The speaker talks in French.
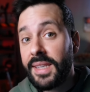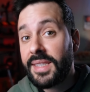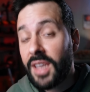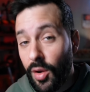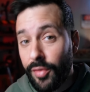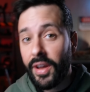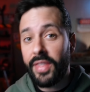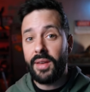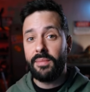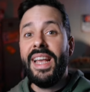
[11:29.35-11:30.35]

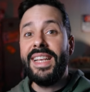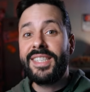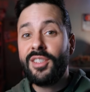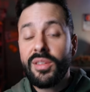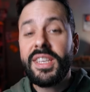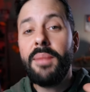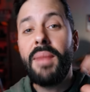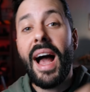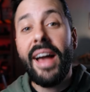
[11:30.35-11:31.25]
cellophane. Et centième